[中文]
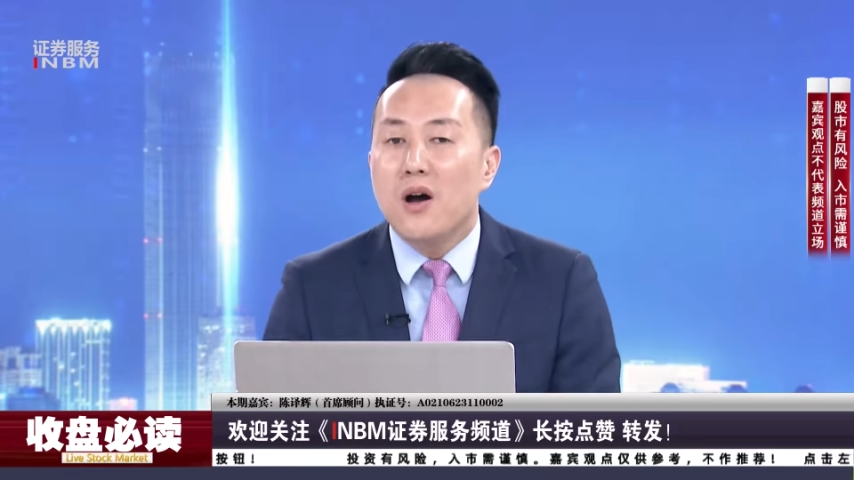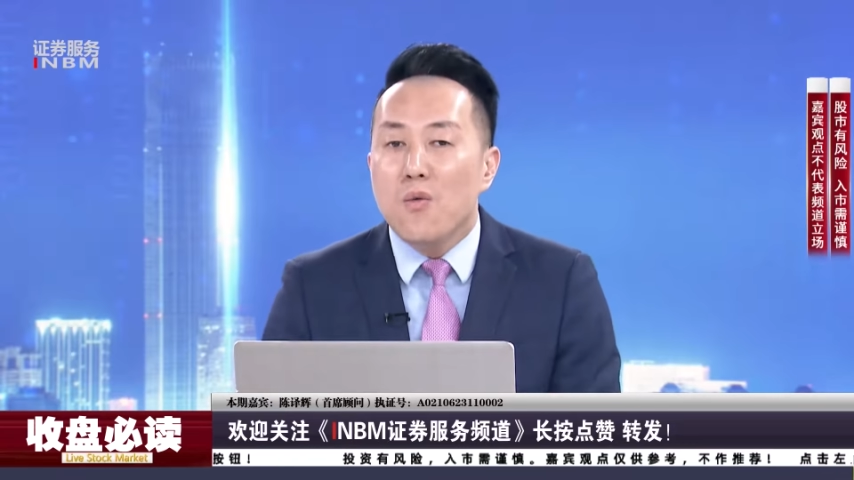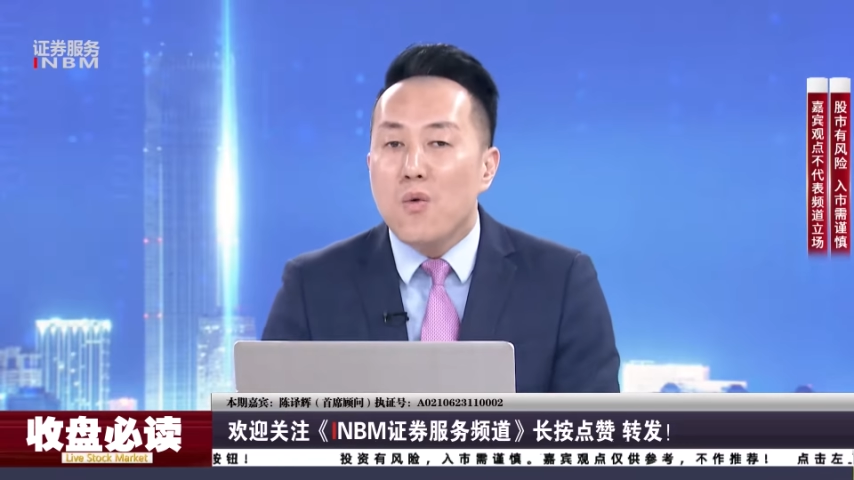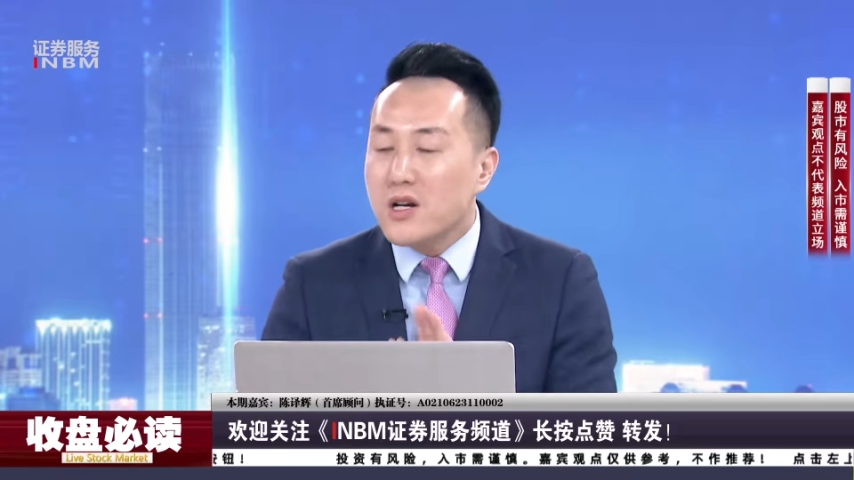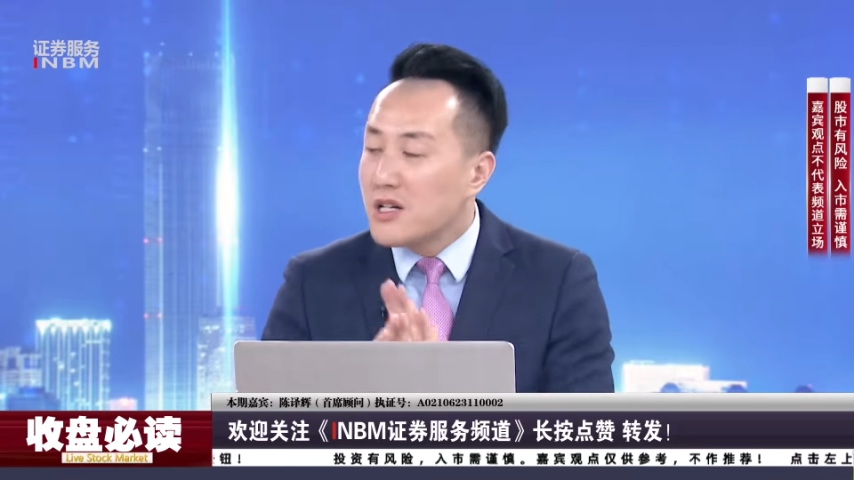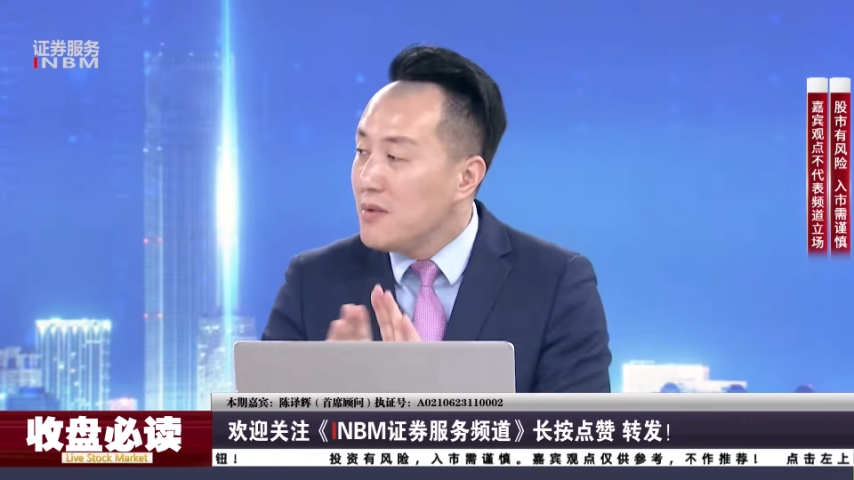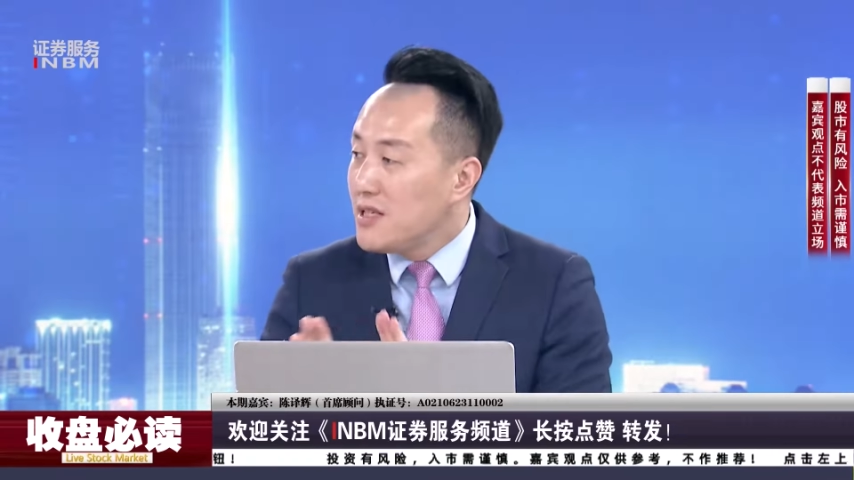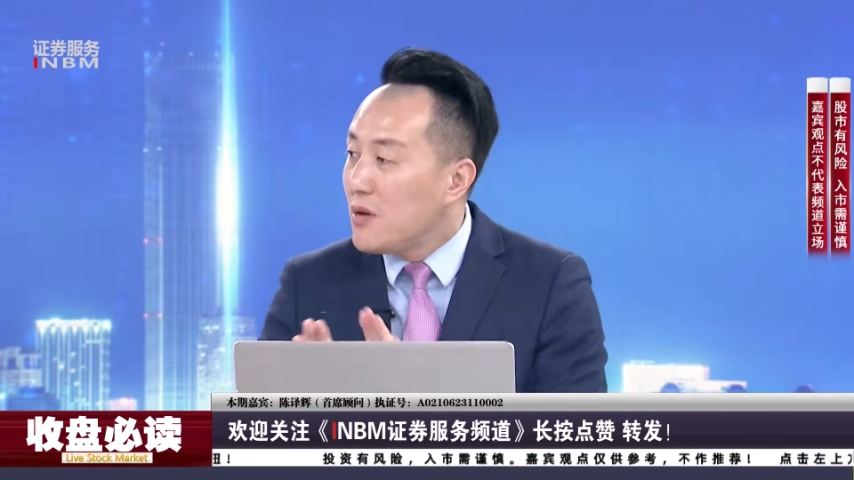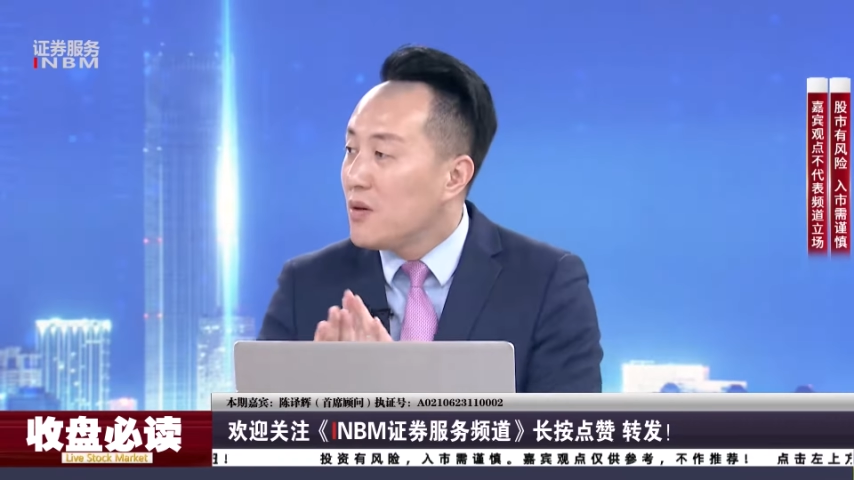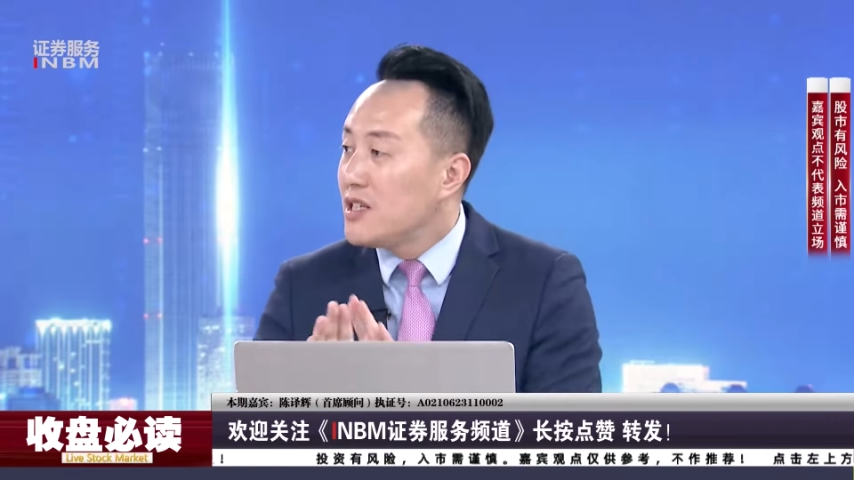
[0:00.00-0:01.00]
我什么
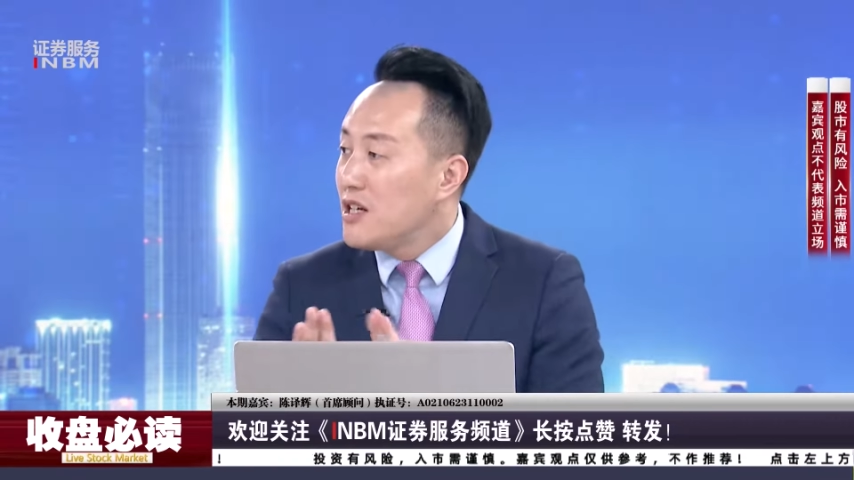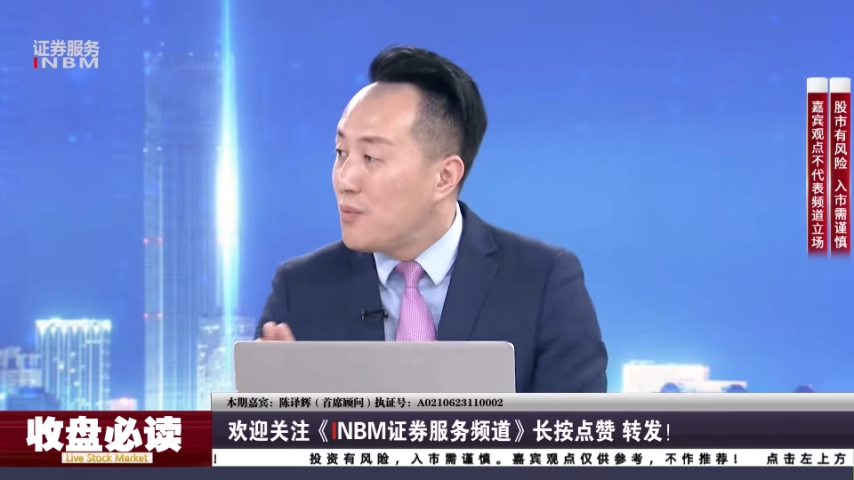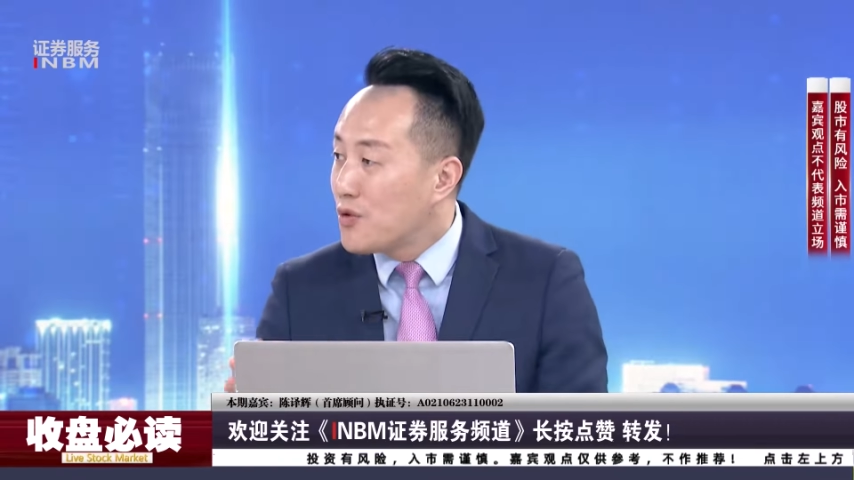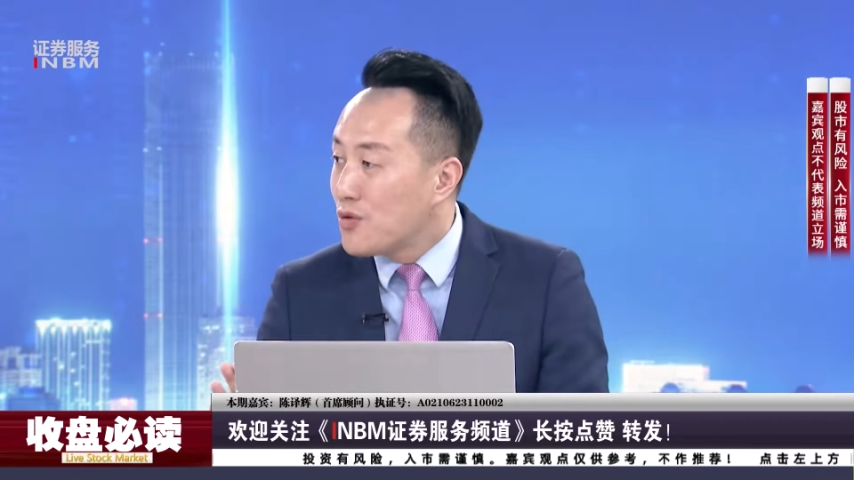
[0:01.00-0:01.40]
结果其实不